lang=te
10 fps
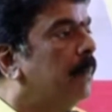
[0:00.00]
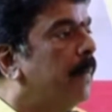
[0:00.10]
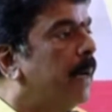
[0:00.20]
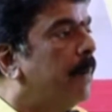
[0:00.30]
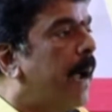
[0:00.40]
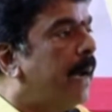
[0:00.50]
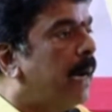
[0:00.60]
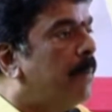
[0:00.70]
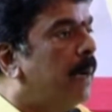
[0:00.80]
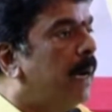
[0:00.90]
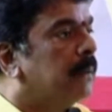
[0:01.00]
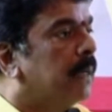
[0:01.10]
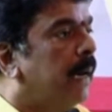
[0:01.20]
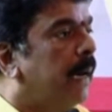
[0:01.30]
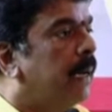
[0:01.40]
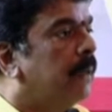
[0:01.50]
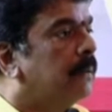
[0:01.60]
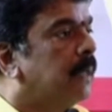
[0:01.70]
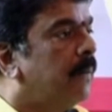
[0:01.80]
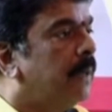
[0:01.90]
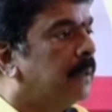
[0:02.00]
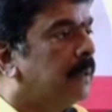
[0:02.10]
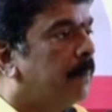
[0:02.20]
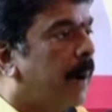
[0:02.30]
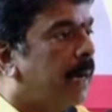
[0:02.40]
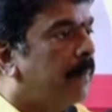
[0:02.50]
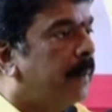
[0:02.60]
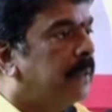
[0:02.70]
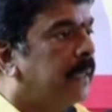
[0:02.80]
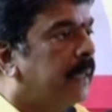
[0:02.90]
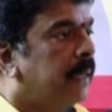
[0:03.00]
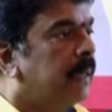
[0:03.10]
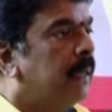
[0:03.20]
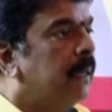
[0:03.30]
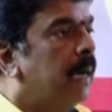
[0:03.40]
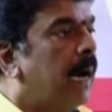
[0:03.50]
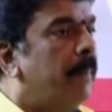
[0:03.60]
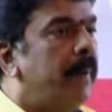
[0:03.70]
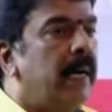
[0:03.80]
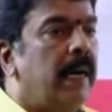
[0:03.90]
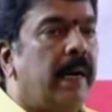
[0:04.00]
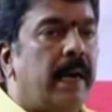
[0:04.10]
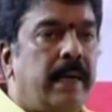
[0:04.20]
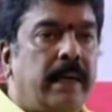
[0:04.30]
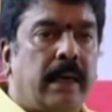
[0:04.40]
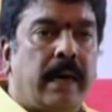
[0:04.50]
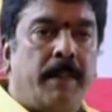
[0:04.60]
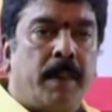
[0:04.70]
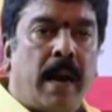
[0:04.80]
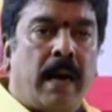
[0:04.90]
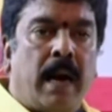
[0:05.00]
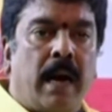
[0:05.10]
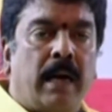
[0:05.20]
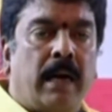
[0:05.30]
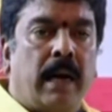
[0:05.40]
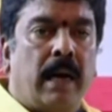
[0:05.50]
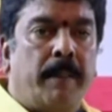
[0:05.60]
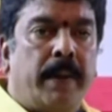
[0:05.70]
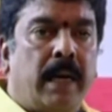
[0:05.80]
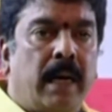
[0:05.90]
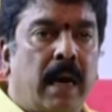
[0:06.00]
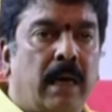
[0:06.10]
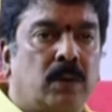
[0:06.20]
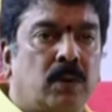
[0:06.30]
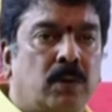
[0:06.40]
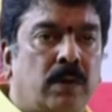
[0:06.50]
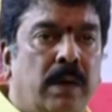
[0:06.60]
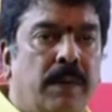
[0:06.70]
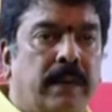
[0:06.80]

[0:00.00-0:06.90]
మరి బైక్ అంబులెన్స్ని సర్వీస్ని ప్రారంభించి ఆ బిడ్డల్ని కంటికి రెప్పలాగా కన్న బిడ్డల్లాగా చూసుకున్నటువంటి